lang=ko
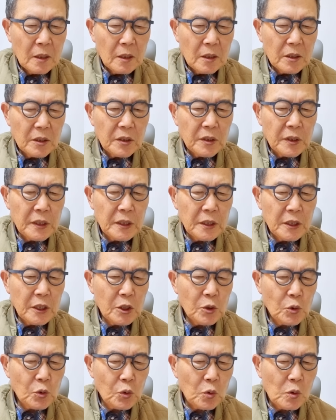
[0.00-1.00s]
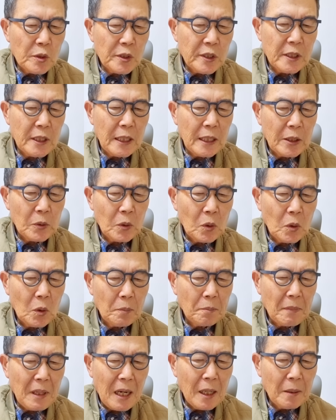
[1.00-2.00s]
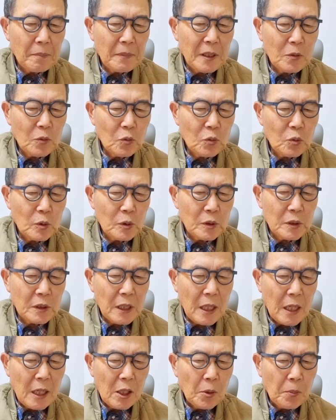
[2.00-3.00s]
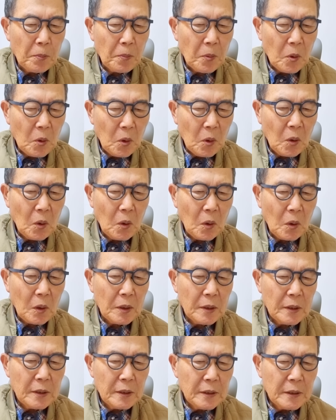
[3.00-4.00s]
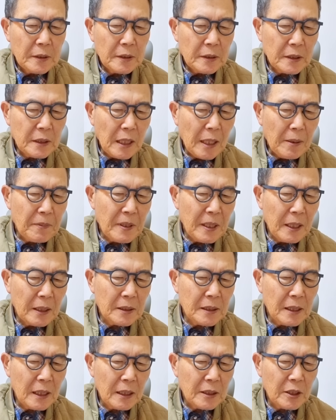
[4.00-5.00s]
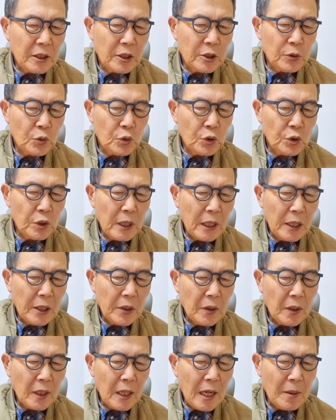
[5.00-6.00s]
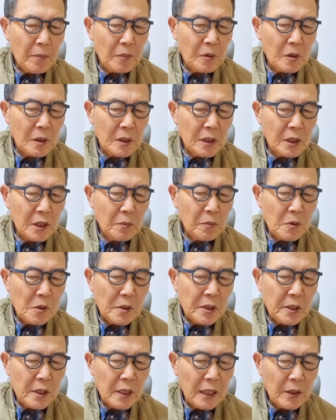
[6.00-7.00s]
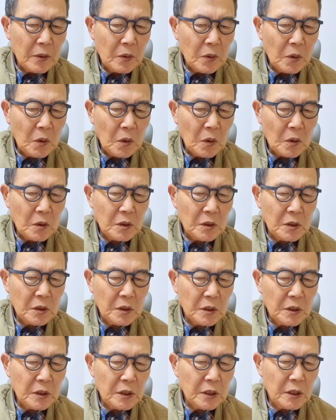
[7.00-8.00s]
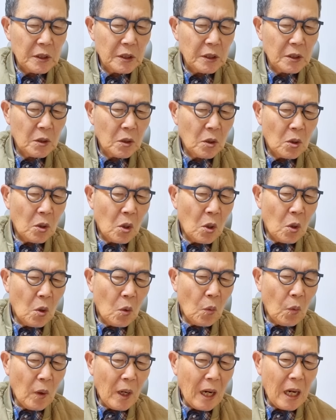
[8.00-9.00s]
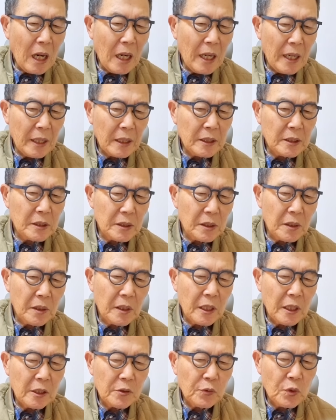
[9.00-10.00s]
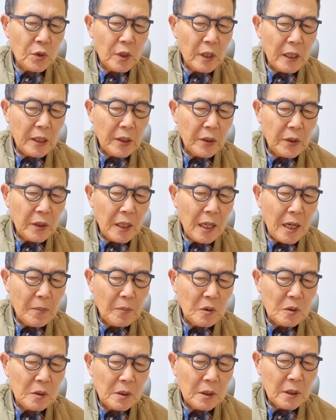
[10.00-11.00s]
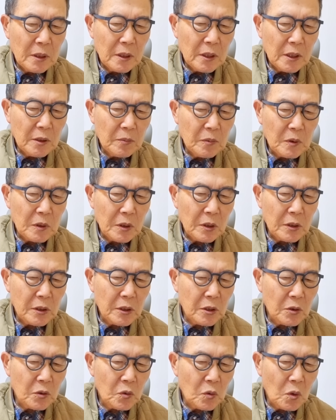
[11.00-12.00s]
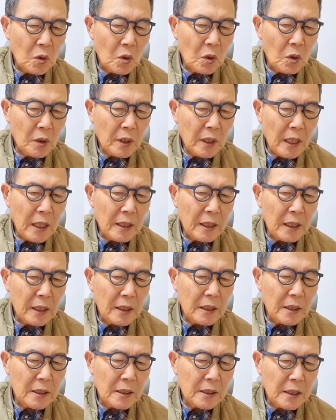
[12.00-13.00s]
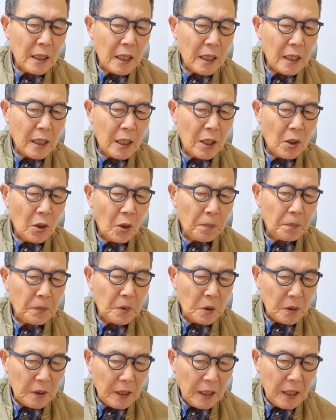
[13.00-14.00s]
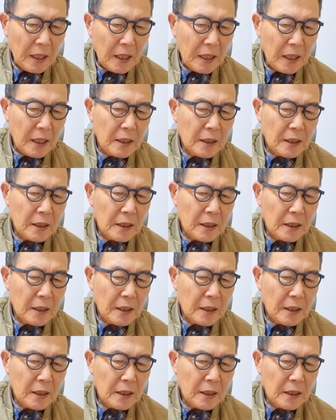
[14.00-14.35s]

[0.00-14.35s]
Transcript: 의인이 죽을지라도 마음에 두는 자가 없고 자비한 자들이 취하여 감을 입을지라도 그 의인은 화액 전에 취하여 감을 입은 것인 줄로 깨닫는 자가 없도다.